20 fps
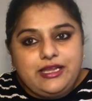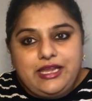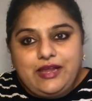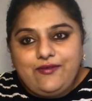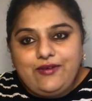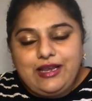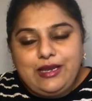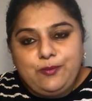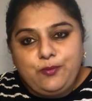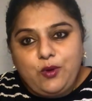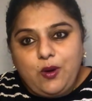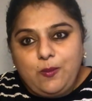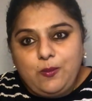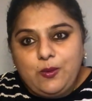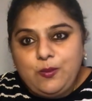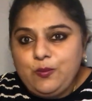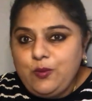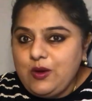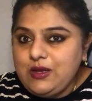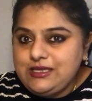ये वाली
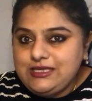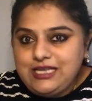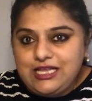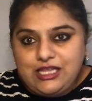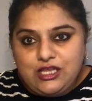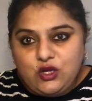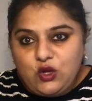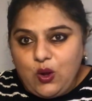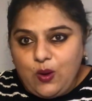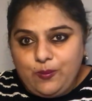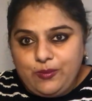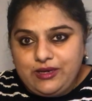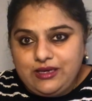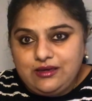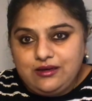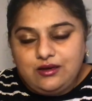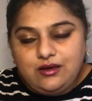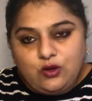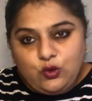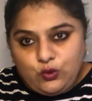प्रॉब्लम बहुत ज़्यादा कॉमन
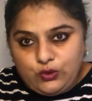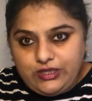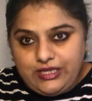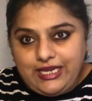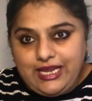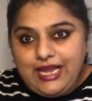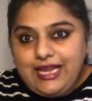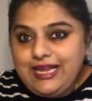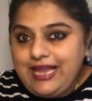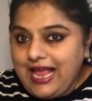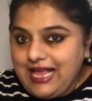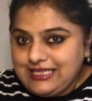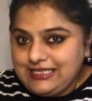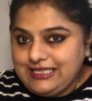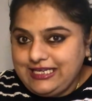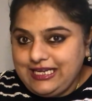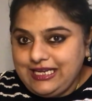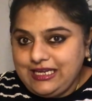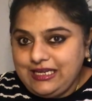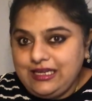होती है गैस
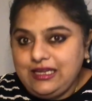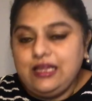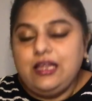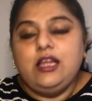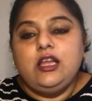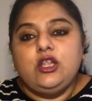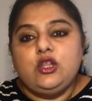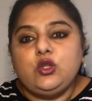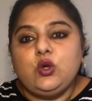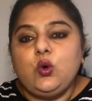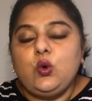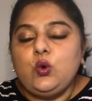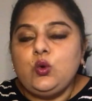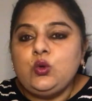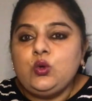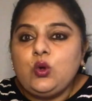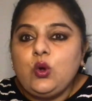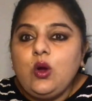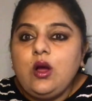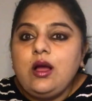की तो
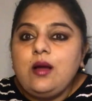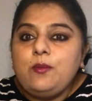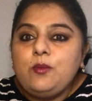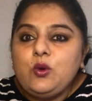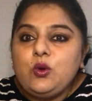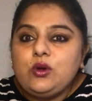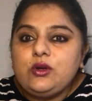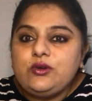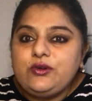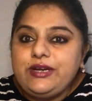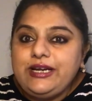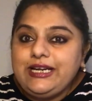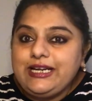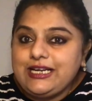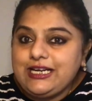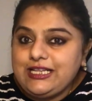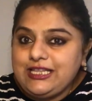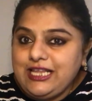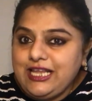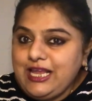उनको हम लोग ट्रीट
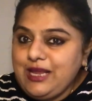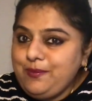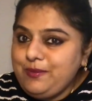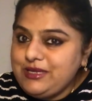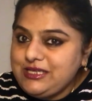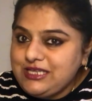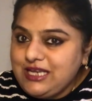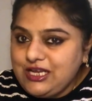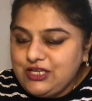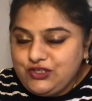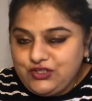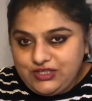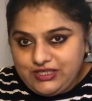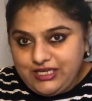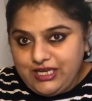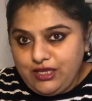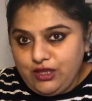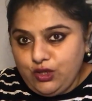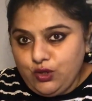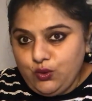करते हैं मसाजेस
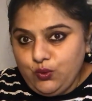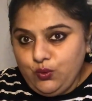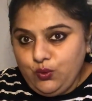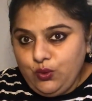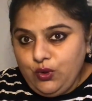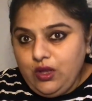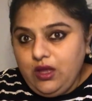के थ्रू